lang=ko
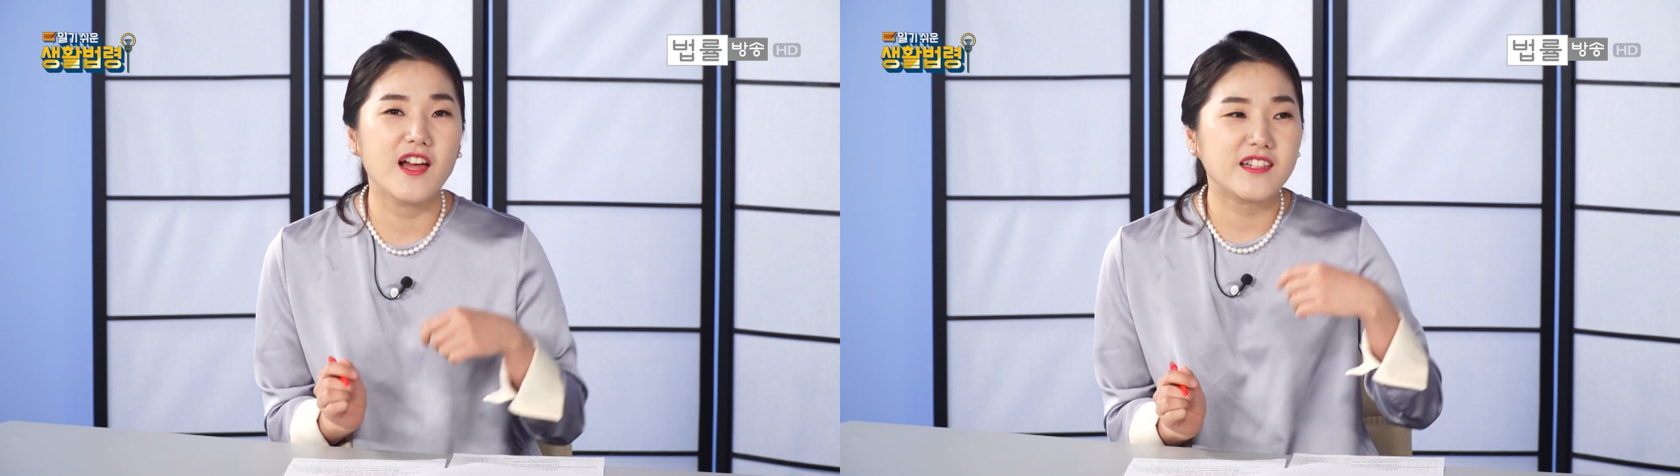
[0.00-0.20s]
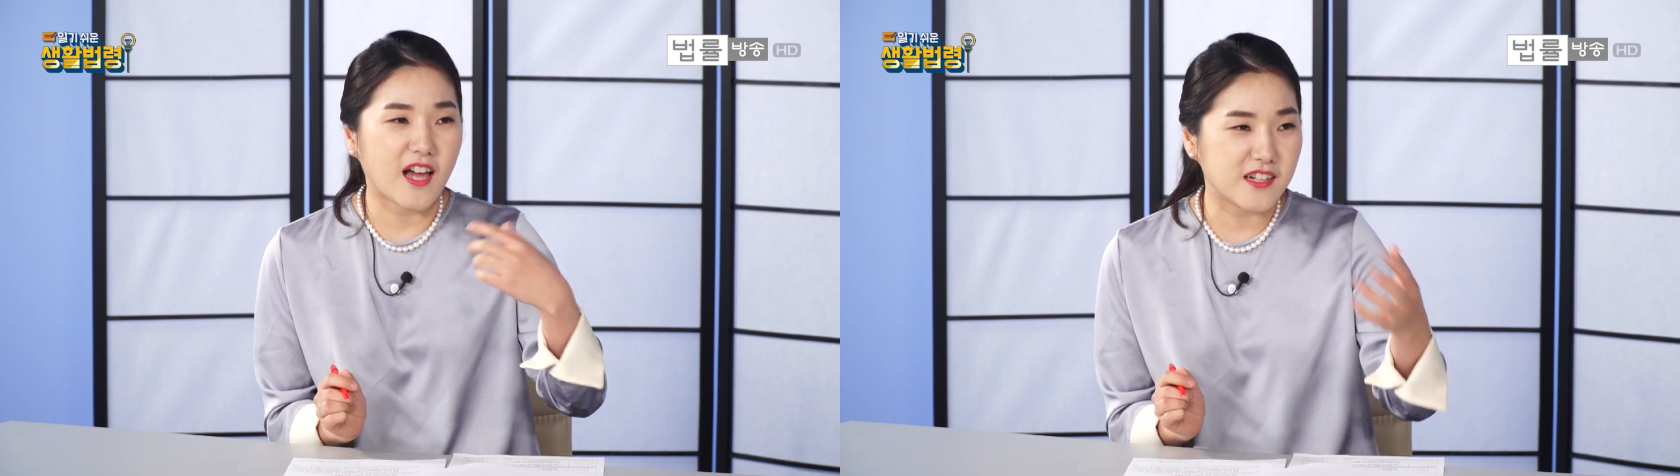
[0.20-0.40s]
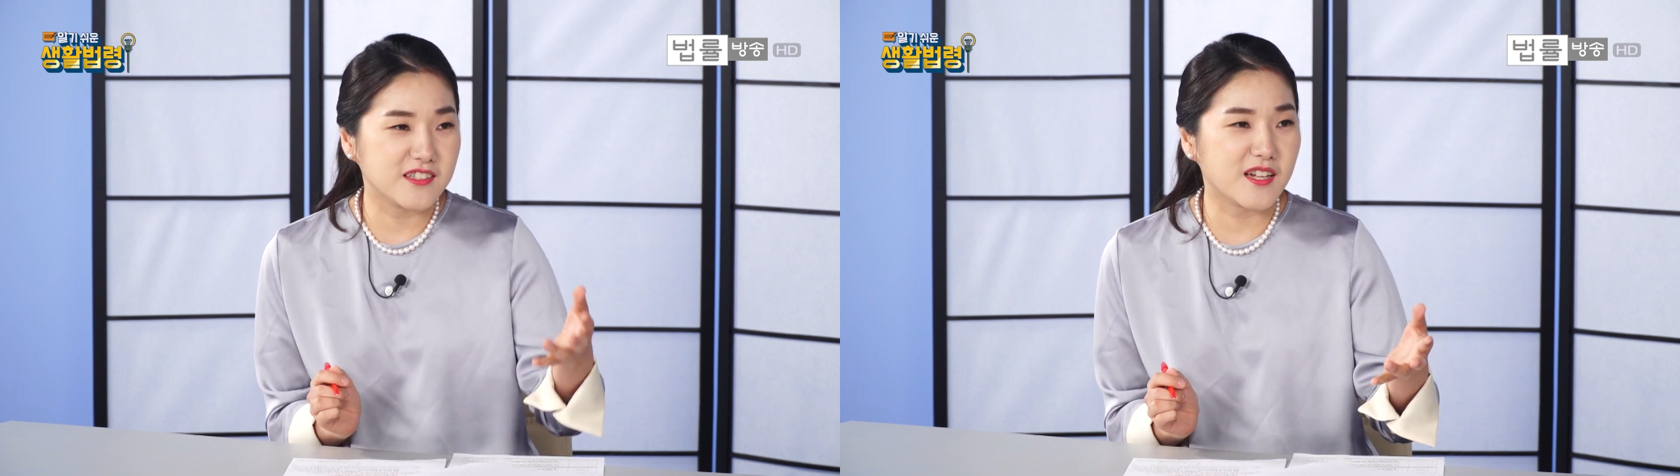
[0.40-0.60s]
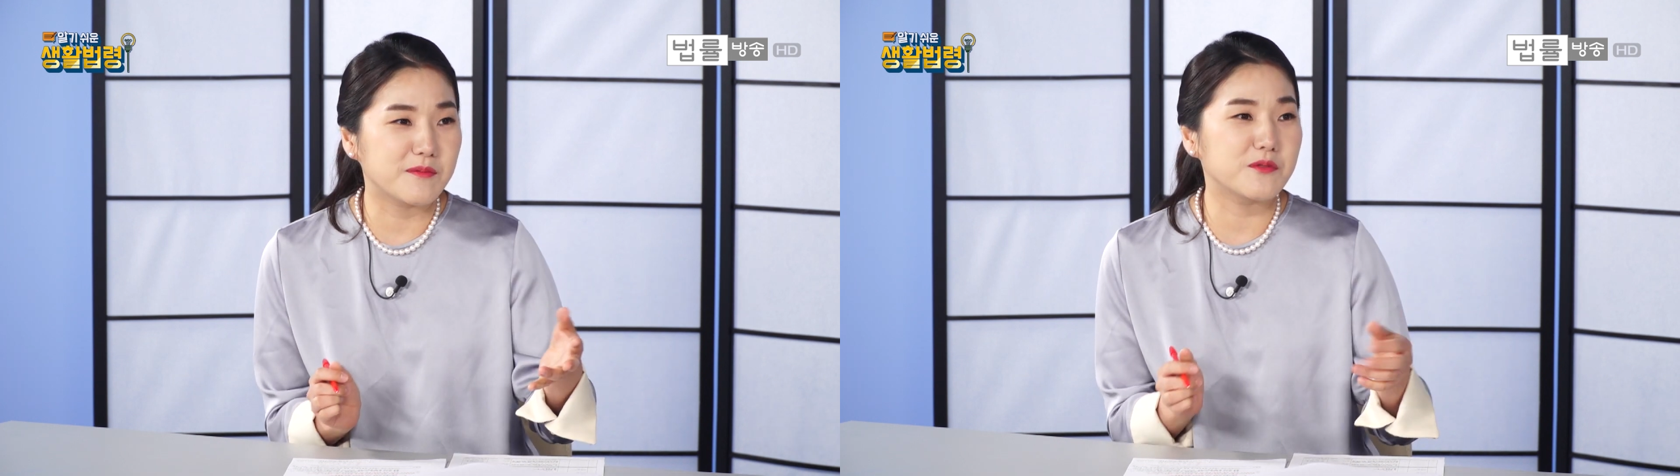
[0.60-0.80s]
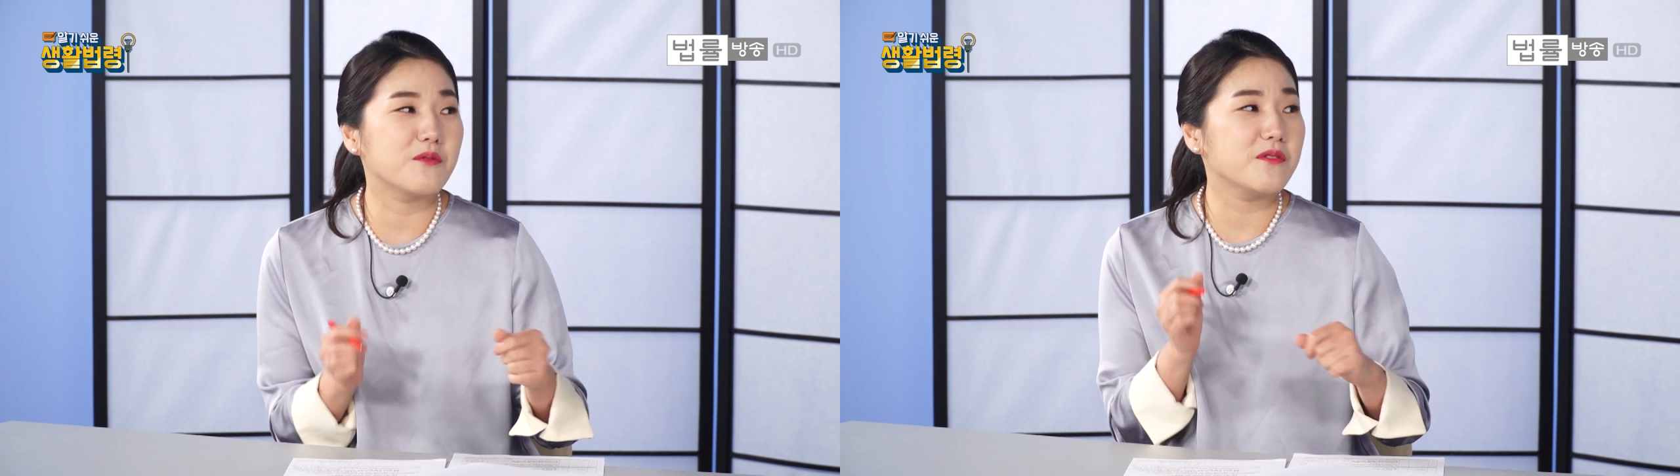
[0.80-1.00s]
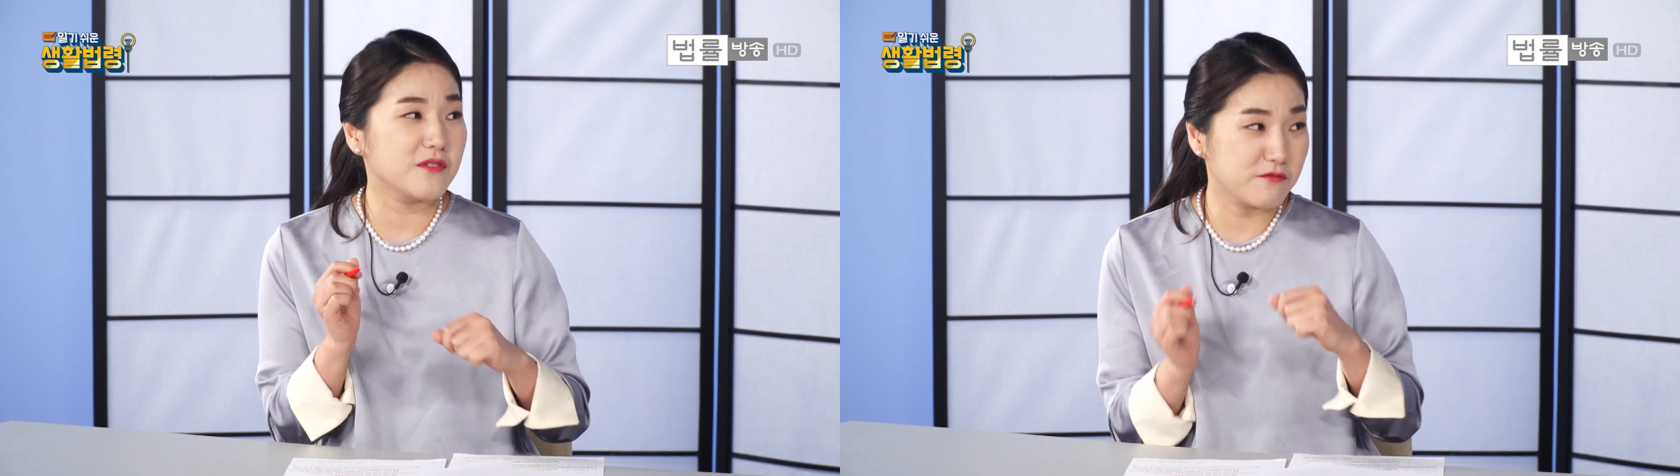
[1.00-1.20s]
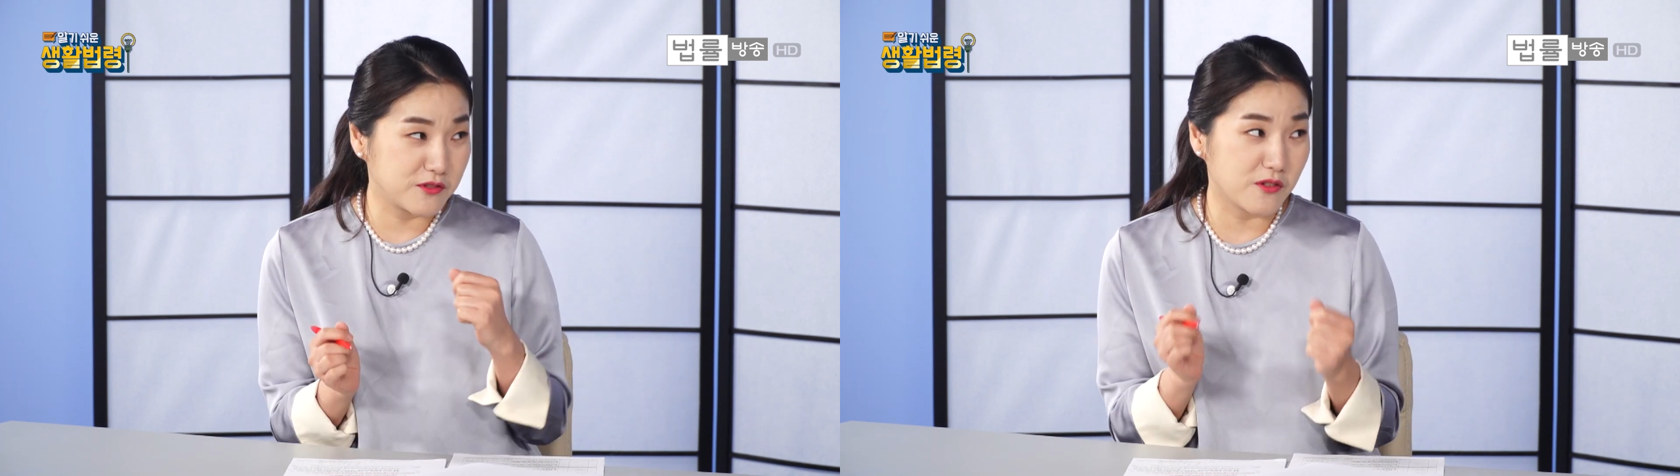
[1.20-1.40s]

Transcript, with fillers: 다른 사람도 운전,